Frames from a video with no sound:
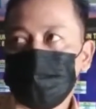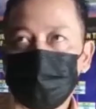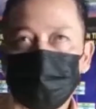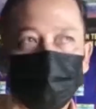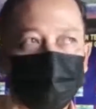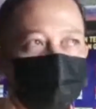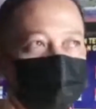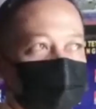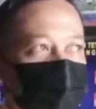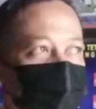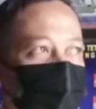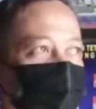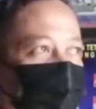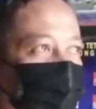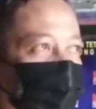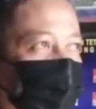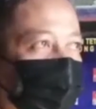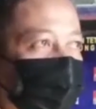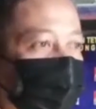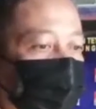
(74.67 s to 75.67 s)
dia mungkin
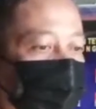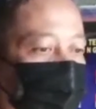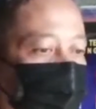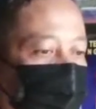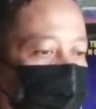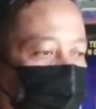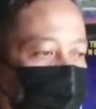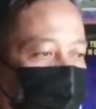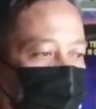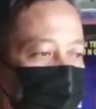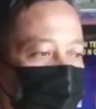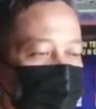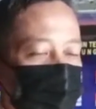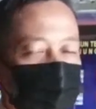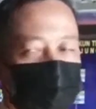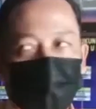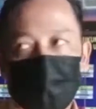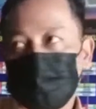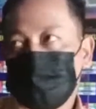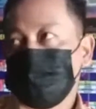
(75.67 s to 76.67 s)
karena
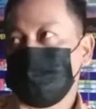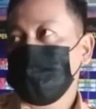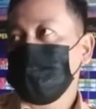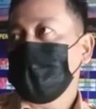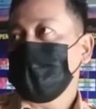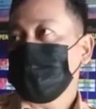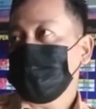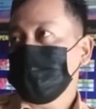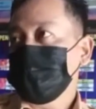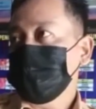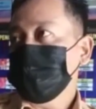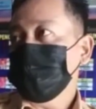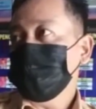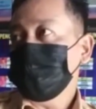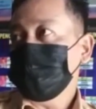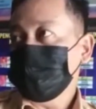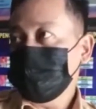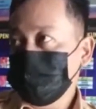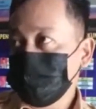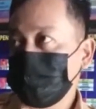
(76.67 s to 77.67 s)
ada penyakitnya
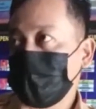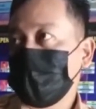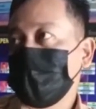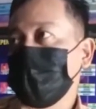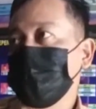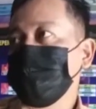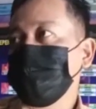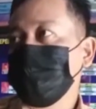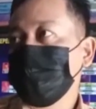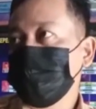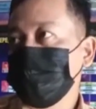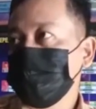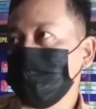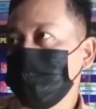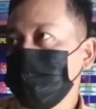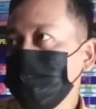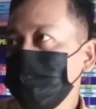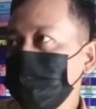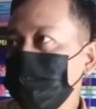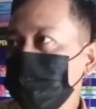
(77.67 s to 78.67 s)
luka lambung
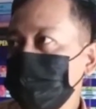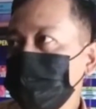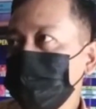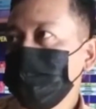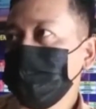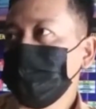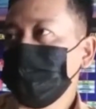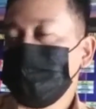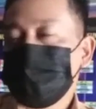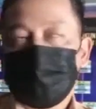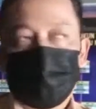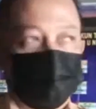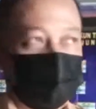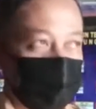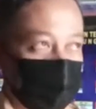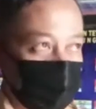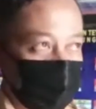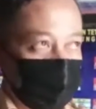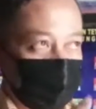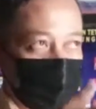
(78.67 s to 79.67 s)
jadi
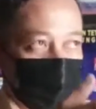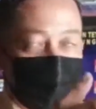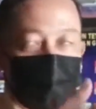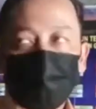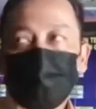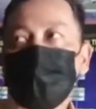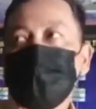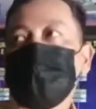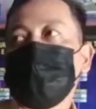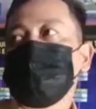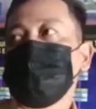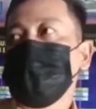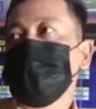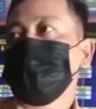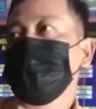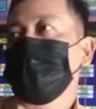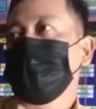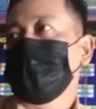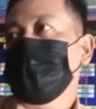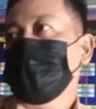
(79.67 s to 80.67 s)
tiba-tiba dia
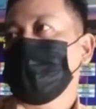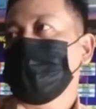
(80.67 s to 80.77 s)
pingsan